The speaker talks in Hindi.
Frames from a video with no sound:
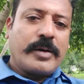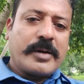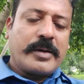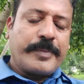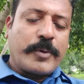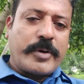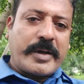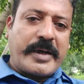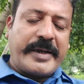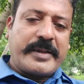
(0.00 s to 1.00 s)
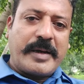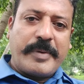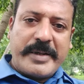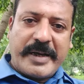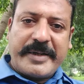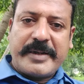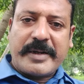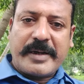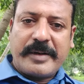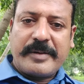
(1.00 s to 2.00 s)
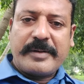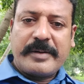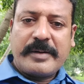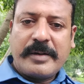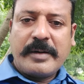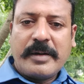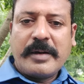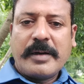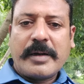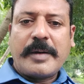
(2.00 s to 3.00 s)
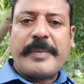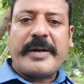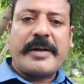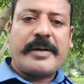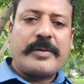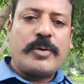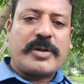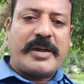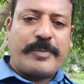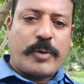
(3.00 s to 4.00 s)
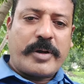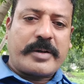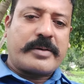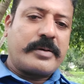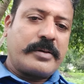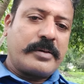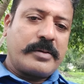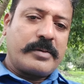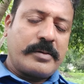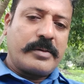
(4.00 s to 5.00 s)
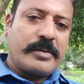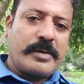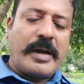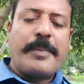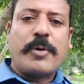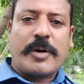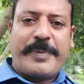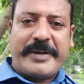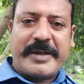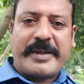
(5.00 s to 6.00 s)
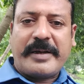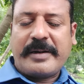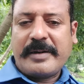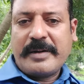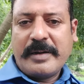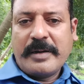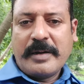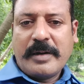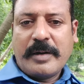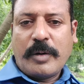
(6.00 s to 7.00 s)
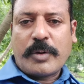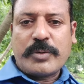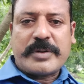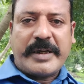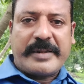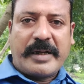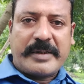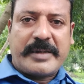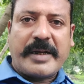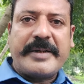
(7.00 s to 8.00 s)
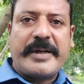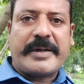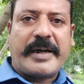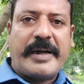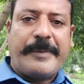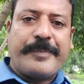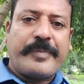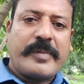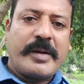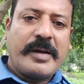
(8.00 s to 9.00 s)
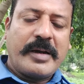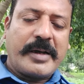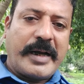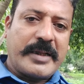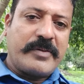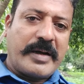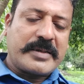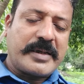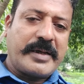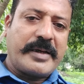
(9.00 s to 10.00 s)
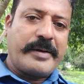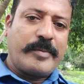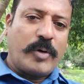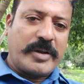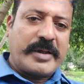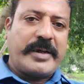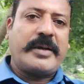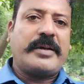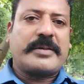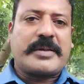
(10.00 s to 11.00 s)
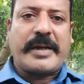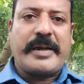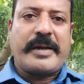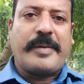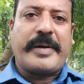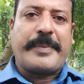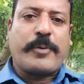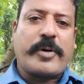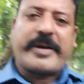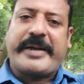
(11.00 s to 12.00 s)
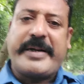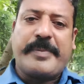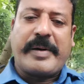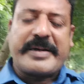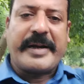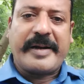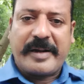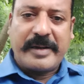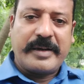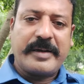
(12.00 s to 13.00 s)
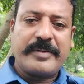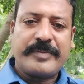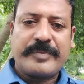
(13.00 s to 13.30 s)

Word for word: और प्रोडक्ट का इतना बढ़िया रिजल्ट है मैंने दो तीन प्रोडक्ट एब्रोड भेजे थे और उनसे इतना अच्छा रिजल्ट आया कि आज वहाँ से बहुत ही सारी हमारी प्रोडक्ट की डिमांड आने लगी है